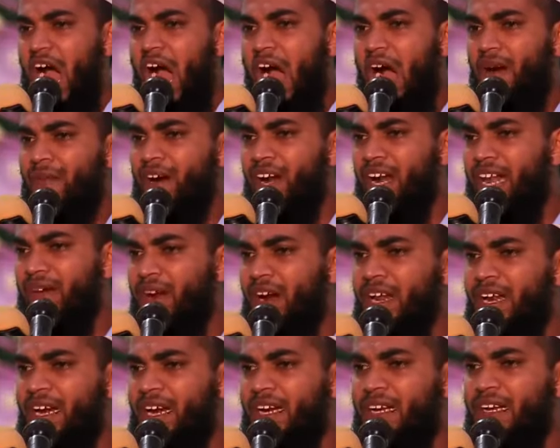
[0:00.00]
அவனை
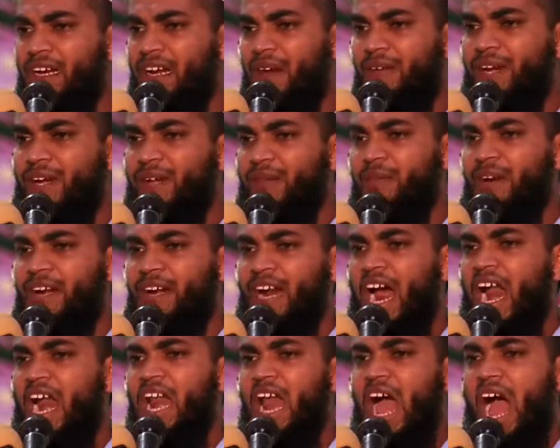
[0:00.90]
வழிகெடுக்க வேண்டும்
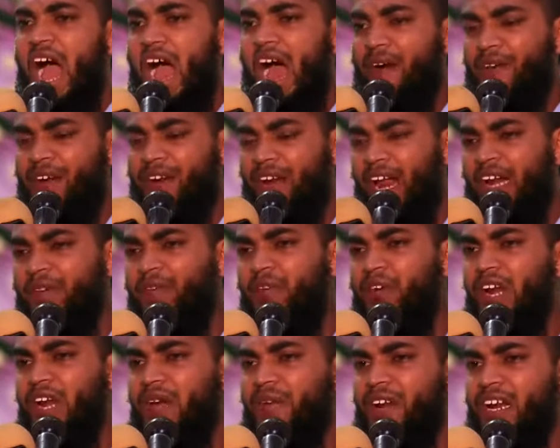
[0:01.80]
என்றால் அவர்
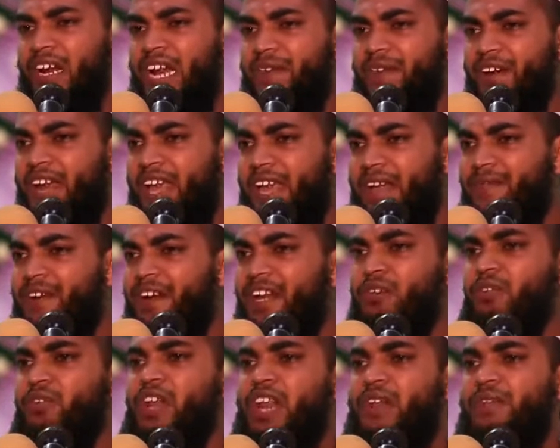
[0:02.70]
அறிவுள்ளவர்களை விட
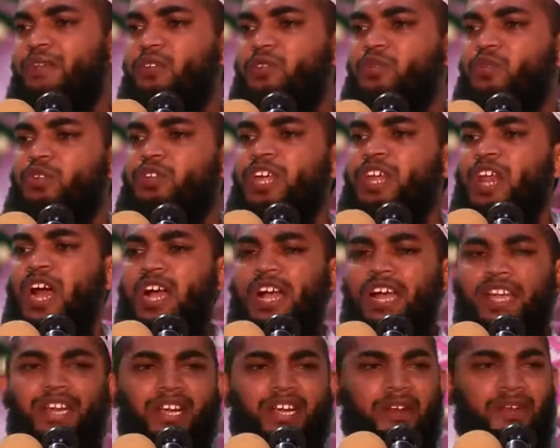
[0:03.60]
இவனுக்கு ஒரு அறிவு கூடுதலாக
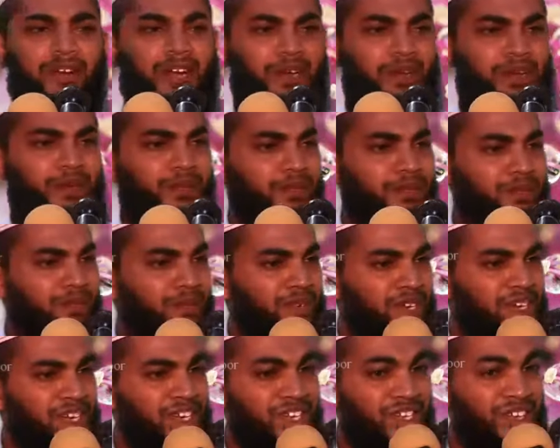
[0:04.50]
இருக்க வேண்டும்
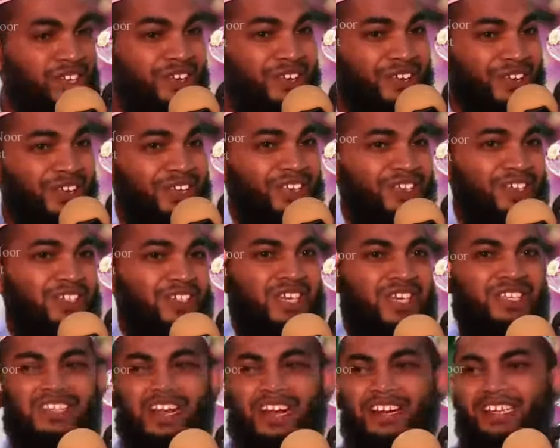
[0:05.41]
இருக்கிறது
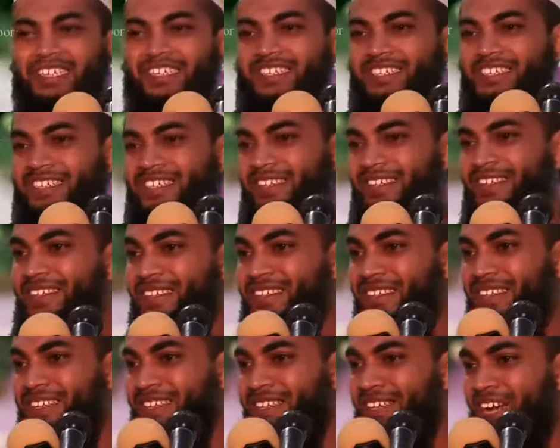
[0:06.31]
சைத்தானிற்கு
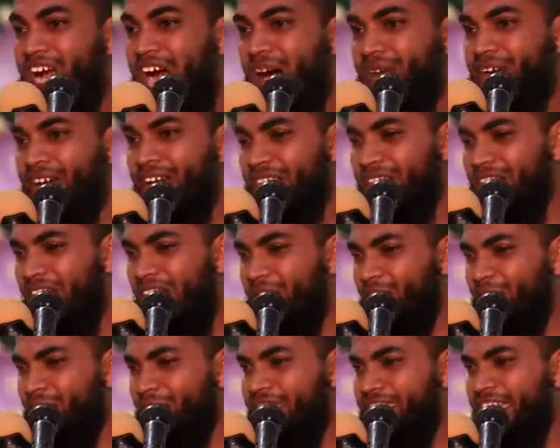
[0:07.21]
அவன்
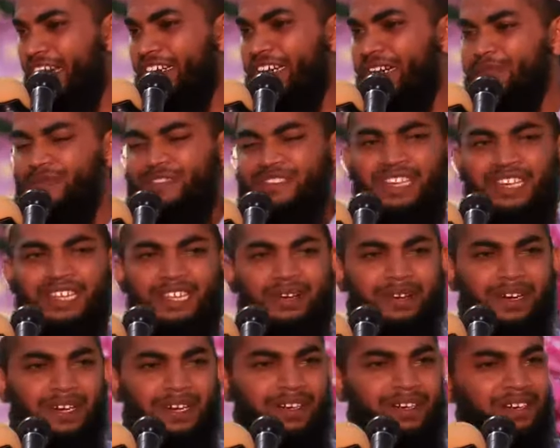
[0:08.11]
அல்லாவோடு தர்க்கம்
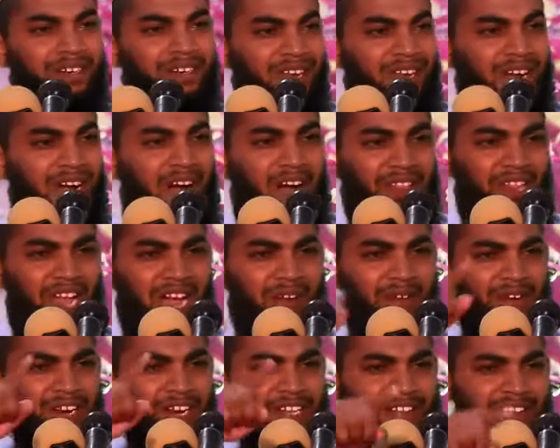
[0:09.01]
செய்தவன்
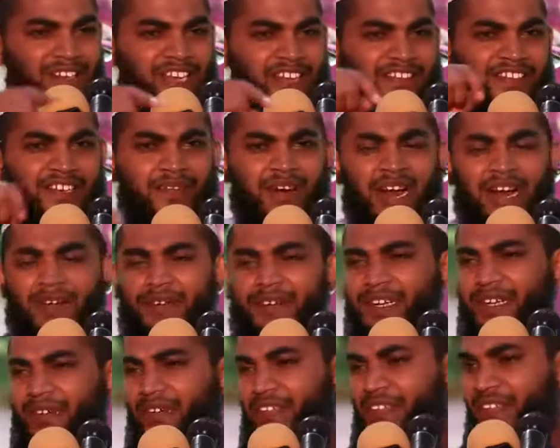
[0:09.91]
அல்லாவிடத்திலே சவால்
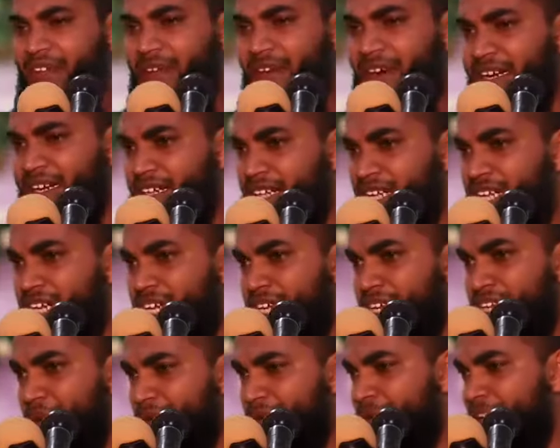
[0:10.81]
விட்டு வந்தவன்
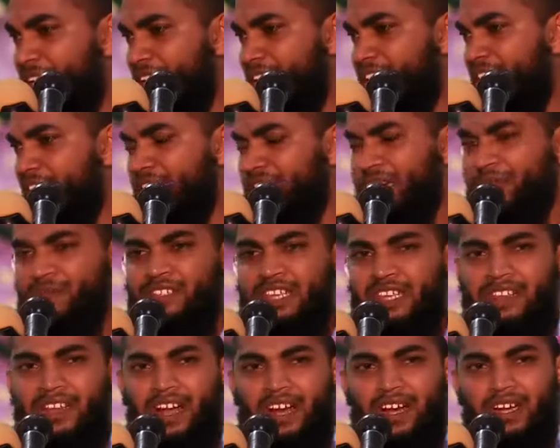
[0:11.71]
எப்படி தர்க்கம்
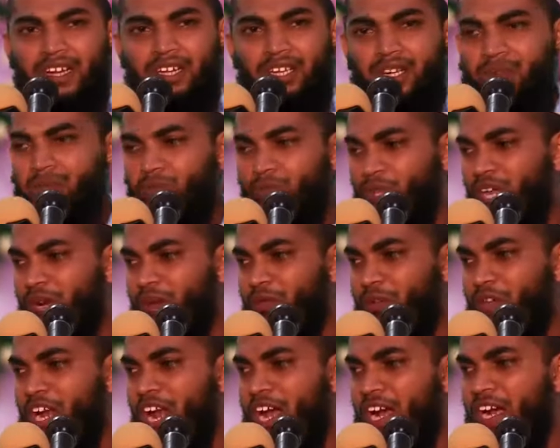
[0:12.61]
செய்தான் முதல்
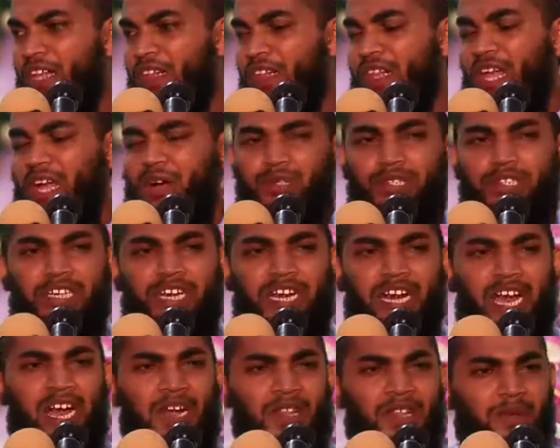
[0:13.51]
முதலாக அல்லாஹு
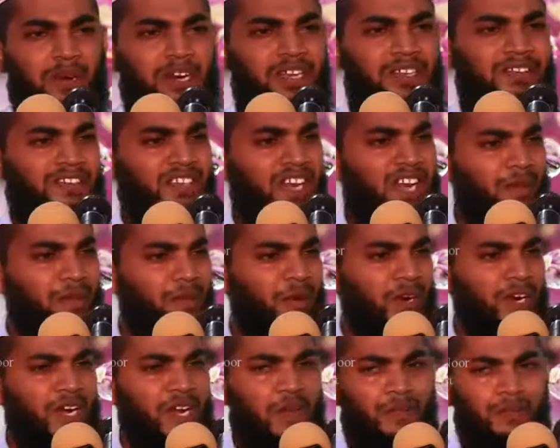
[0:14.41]
தால ஆதம் அலி இஸ்லாம்
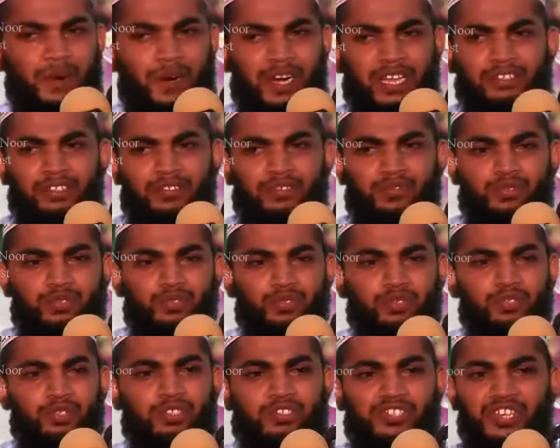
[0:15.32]
அவர்களை படைத்து
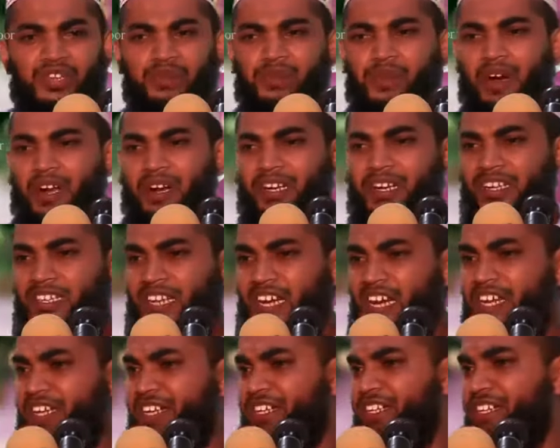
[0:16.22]
சுஜூது செய்யுமாறு
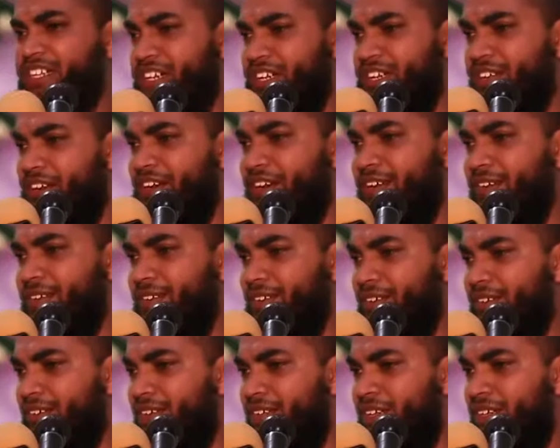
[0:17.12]
கட்டளையிட்டு இருக்கிறார்
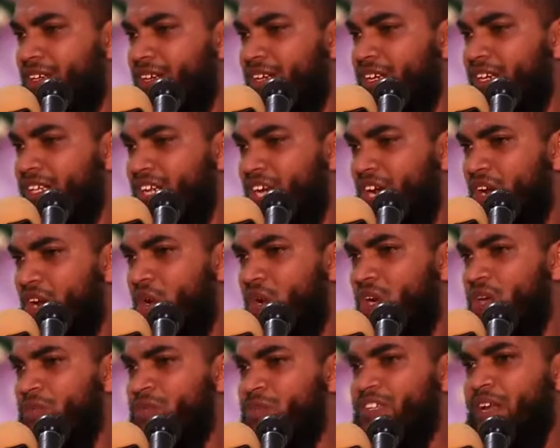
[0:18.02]

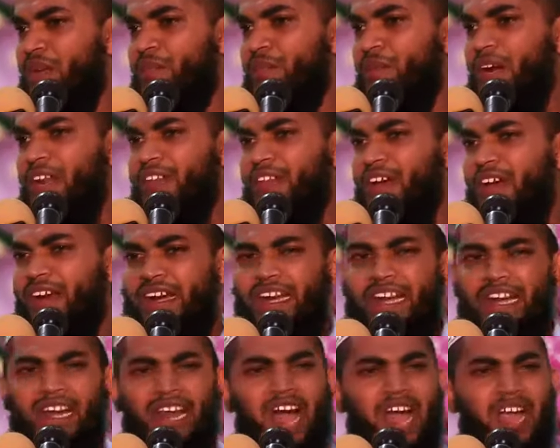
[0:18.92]
எல்லோரும்
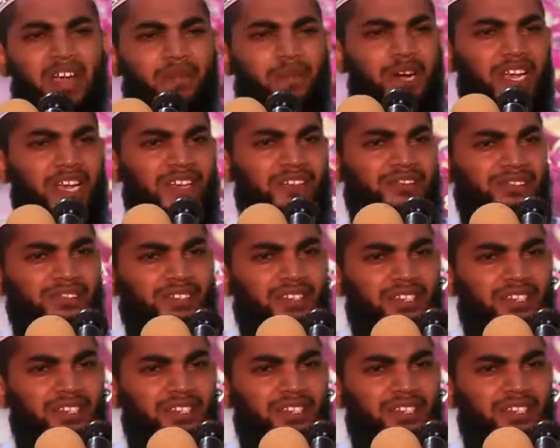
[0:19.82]
சிரம்பணிந்தார்கள் இல்லா இப்ளீஸ்